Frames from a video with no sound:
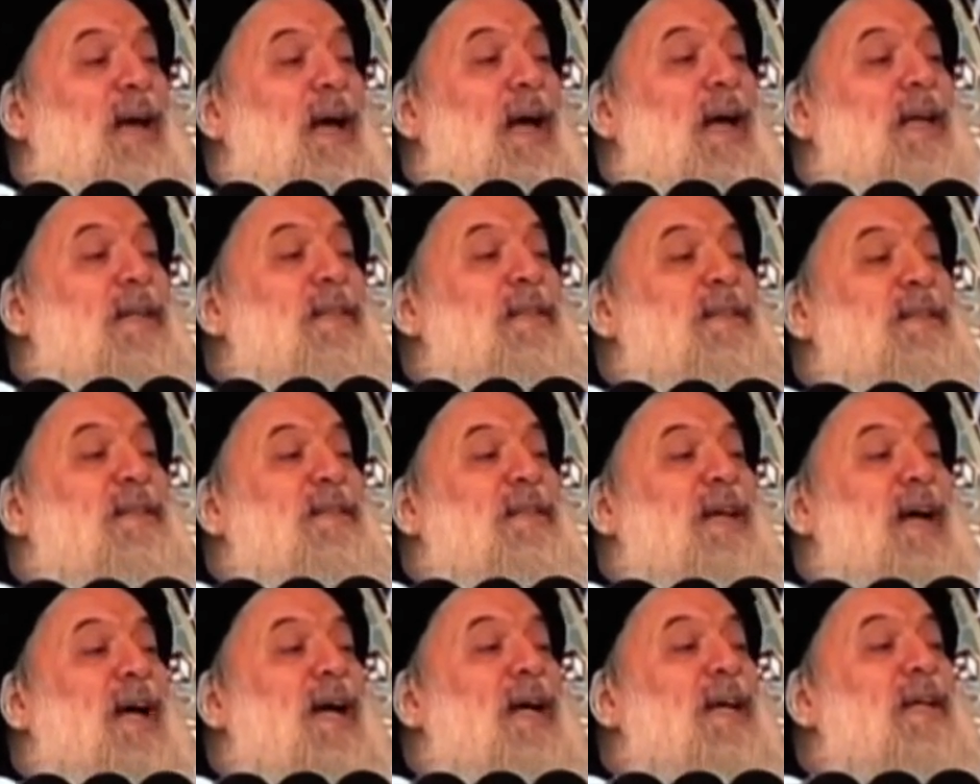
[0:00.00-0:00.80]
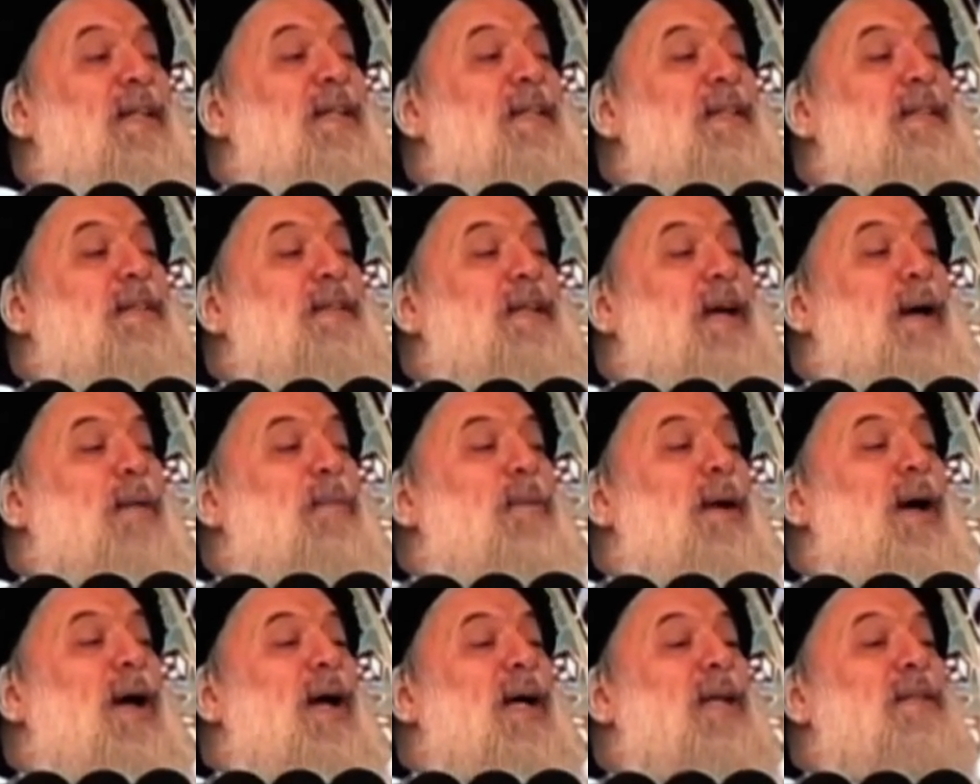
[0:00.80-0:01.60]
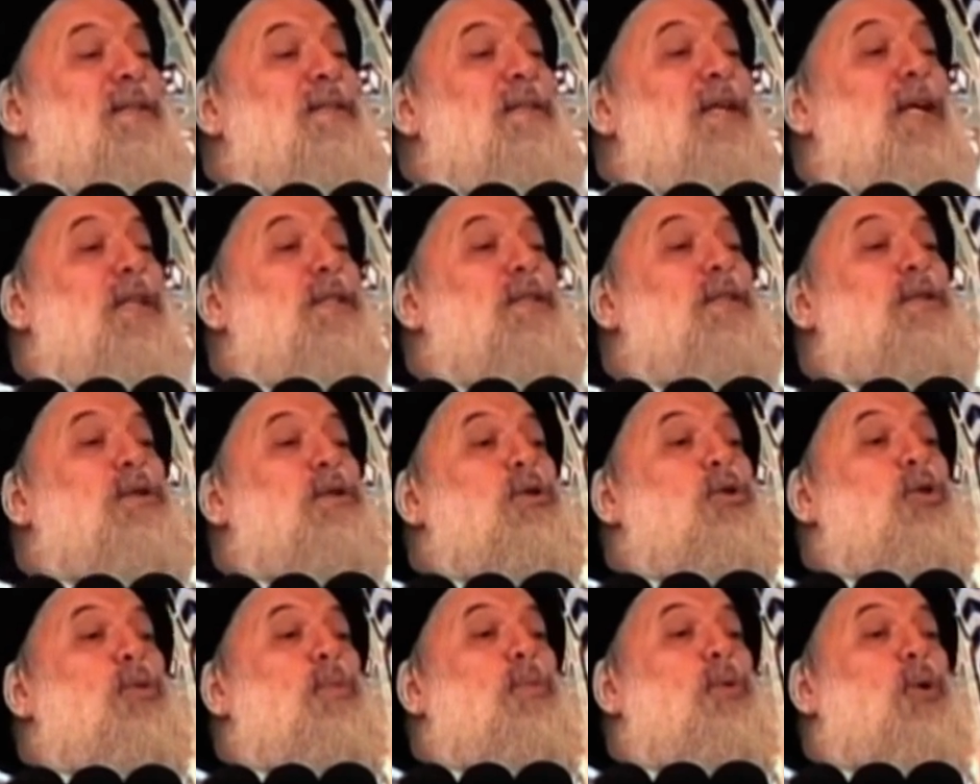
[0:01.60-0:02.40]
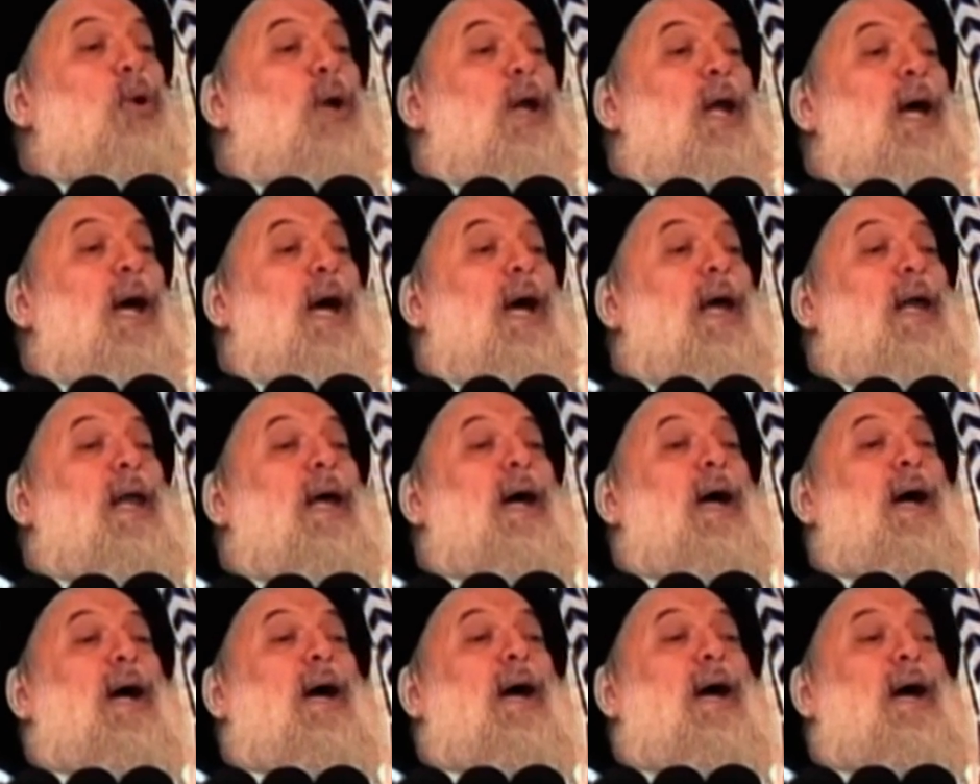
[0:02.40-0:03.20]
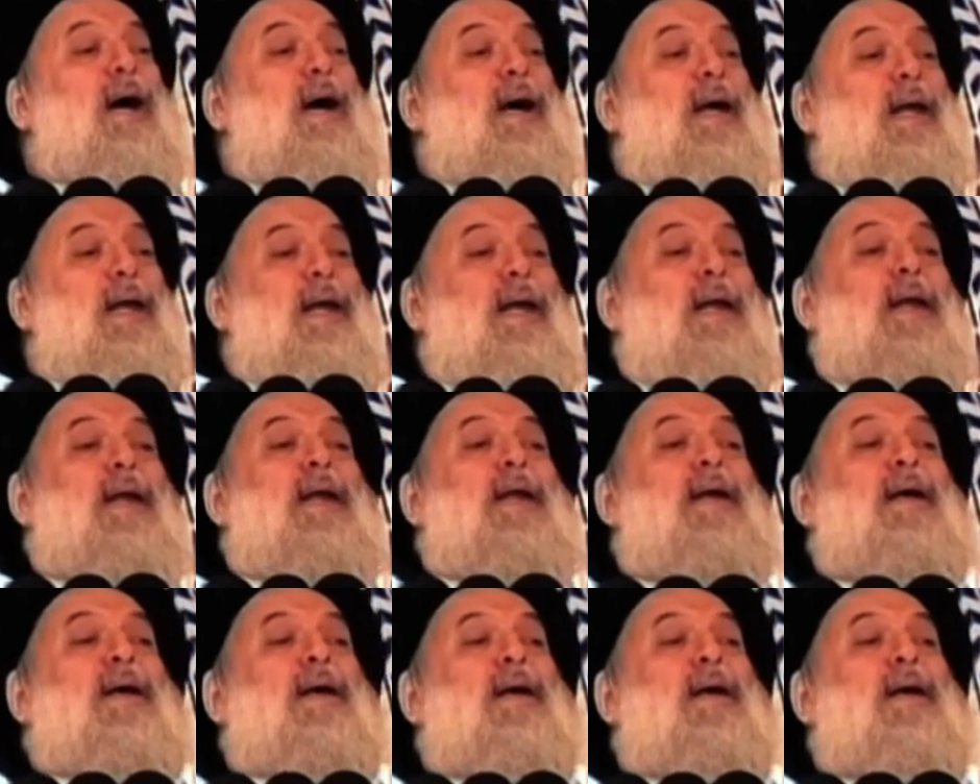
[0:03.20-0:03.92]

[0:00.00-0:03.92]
انت عندما تطلب الحلال